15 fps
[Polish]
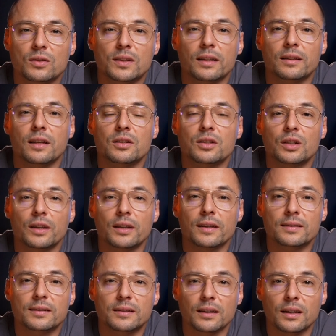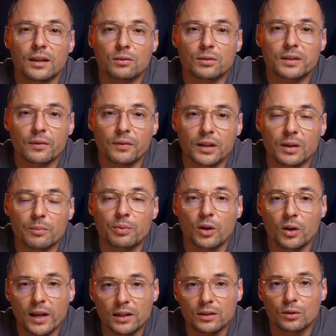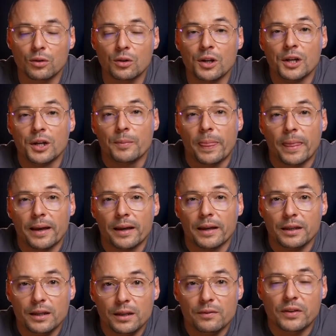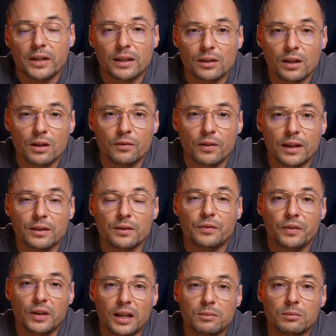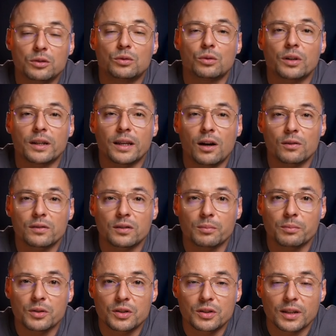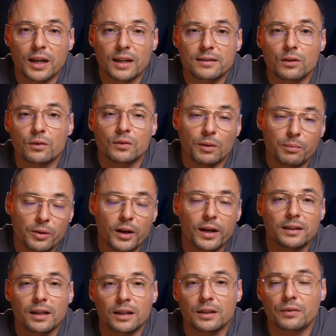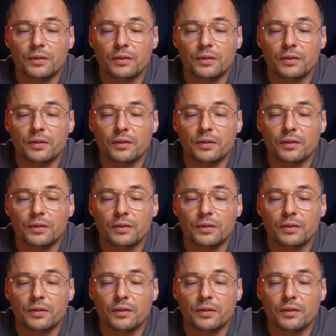ostatecznie jest ustawienie projektu i wyrenderowany film, który ja osobiście, zarówno projekt jak i